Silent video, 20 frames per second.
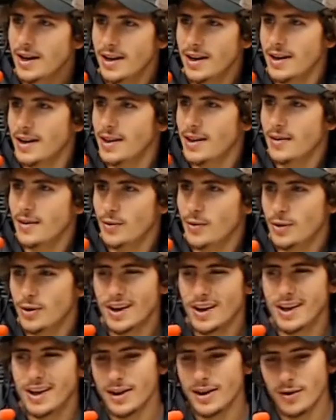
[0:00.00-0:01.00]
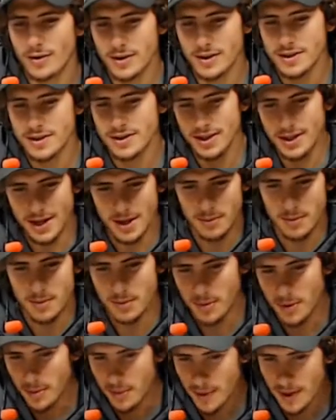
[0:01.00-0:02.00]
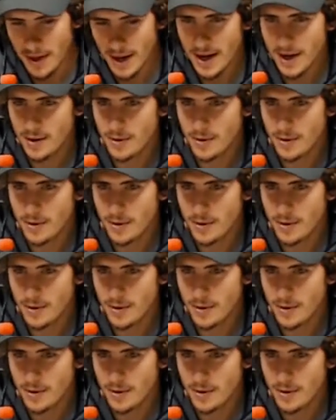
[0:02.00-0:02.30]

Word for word: y disfrutar de lo que sería mi primer